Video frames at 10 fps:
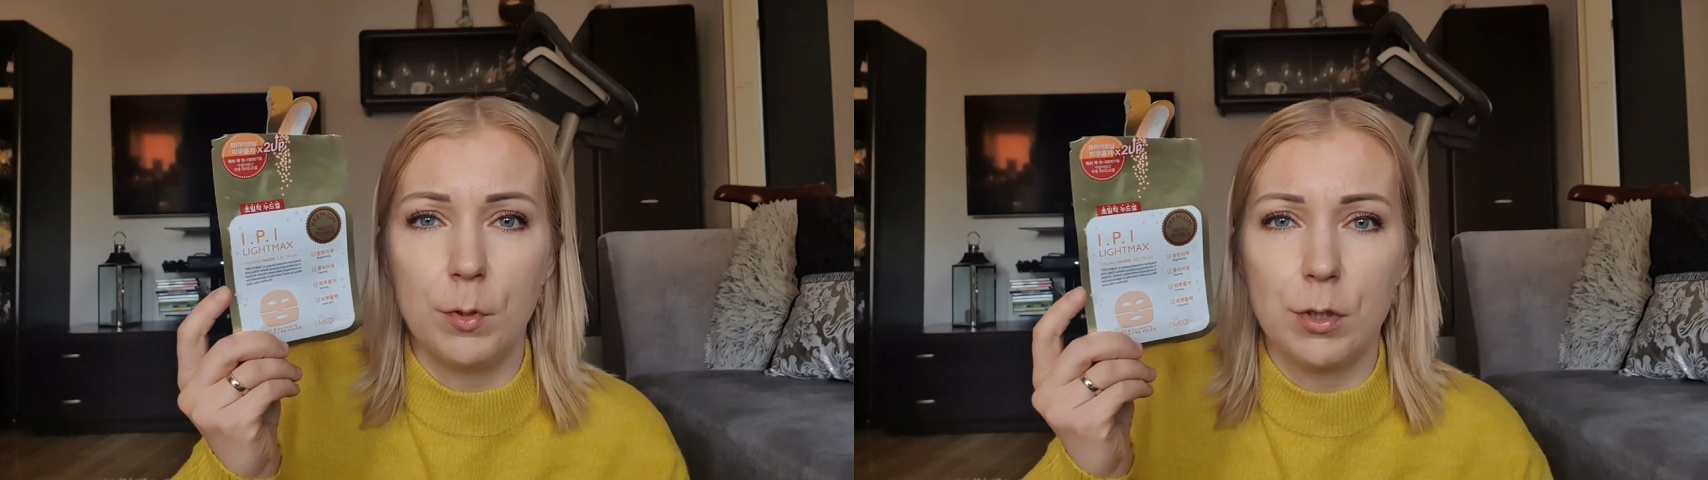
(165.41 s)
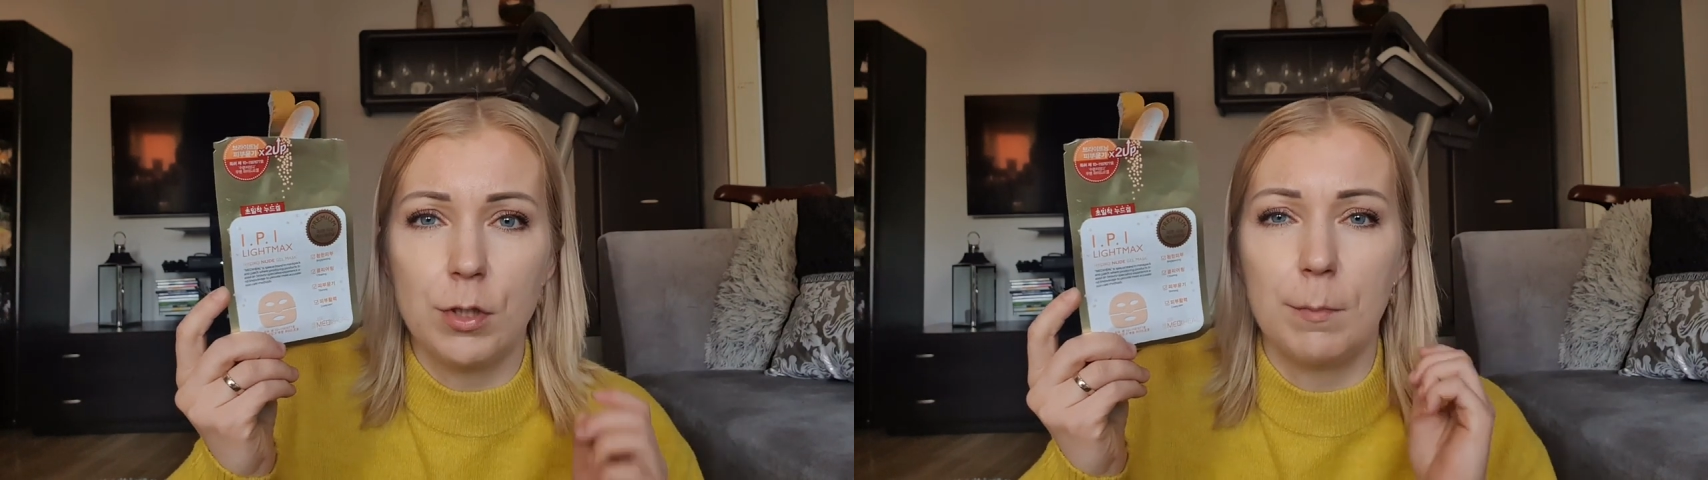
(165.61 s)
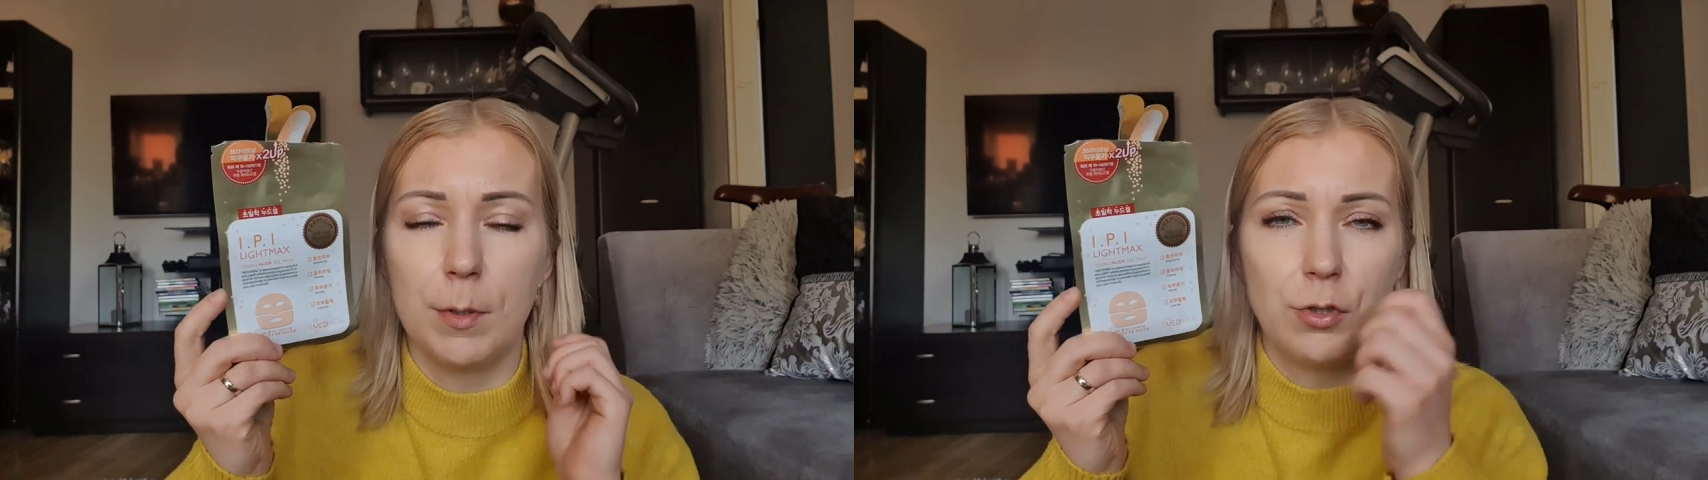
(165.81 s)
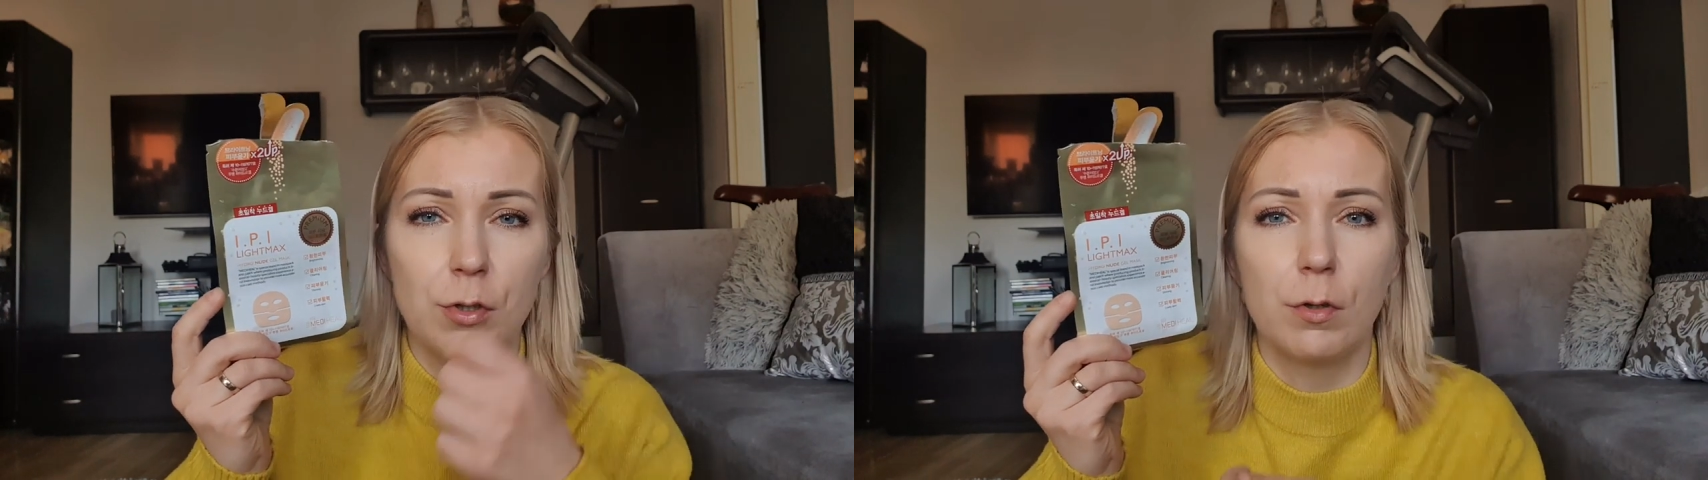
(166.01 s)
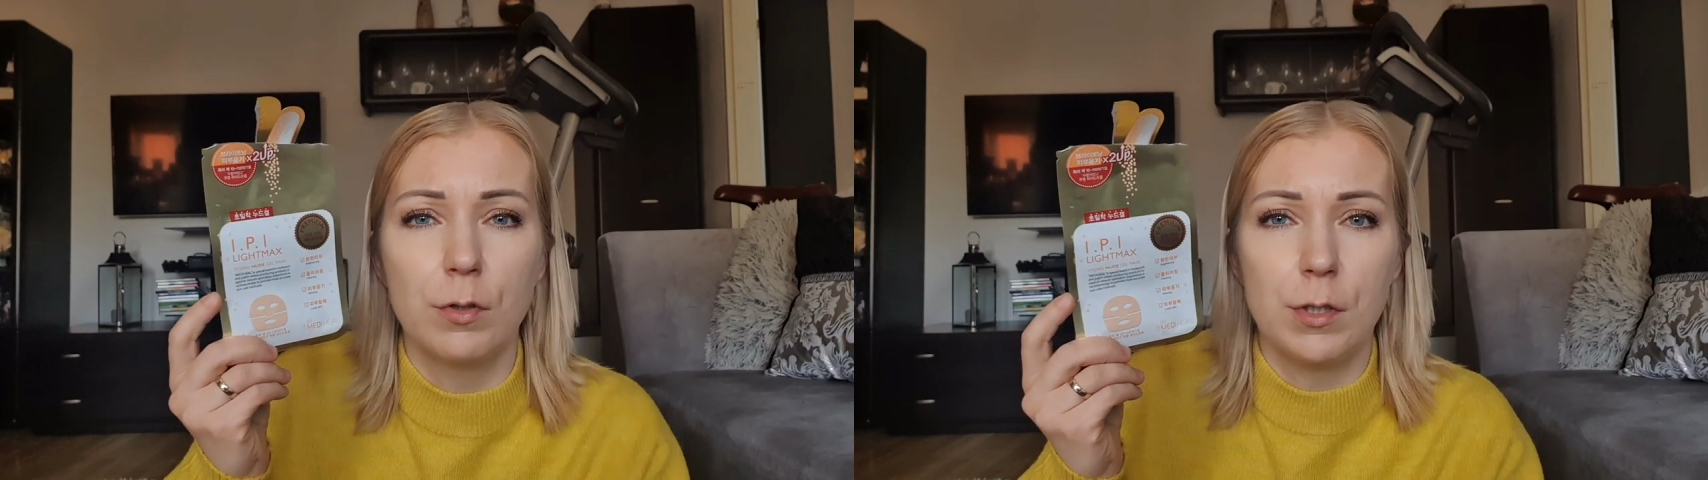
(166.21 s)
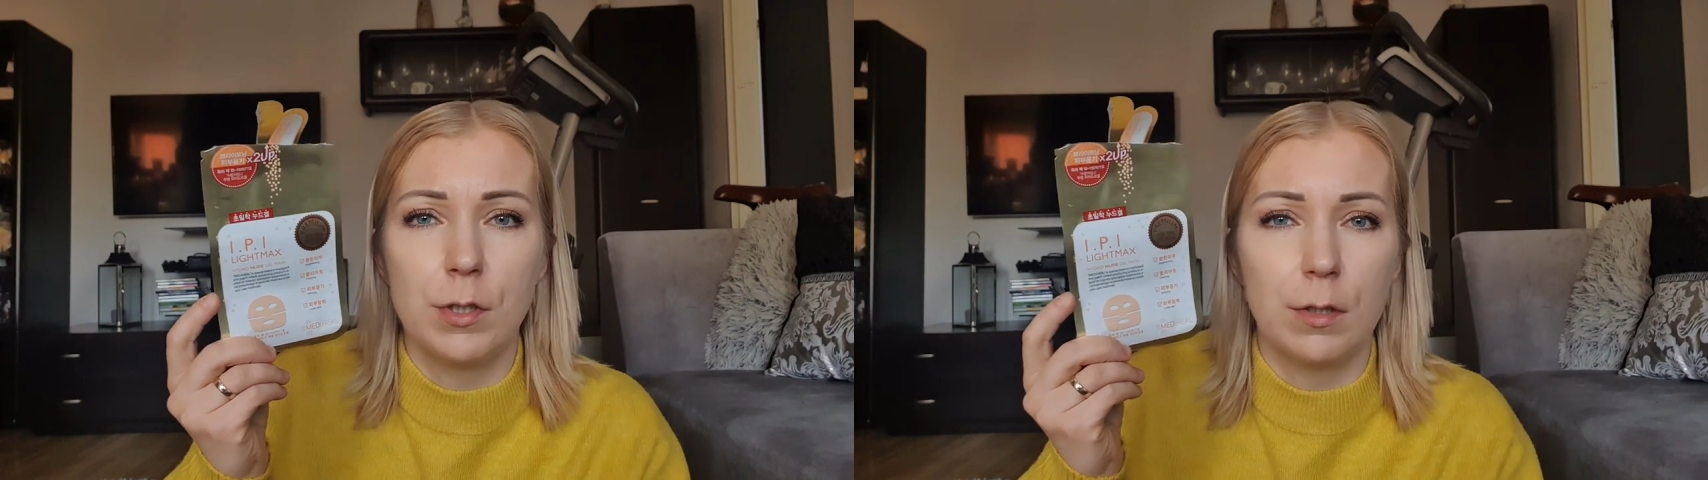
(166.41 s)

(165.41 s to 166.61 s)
że trzeba ściągnąć jeszcze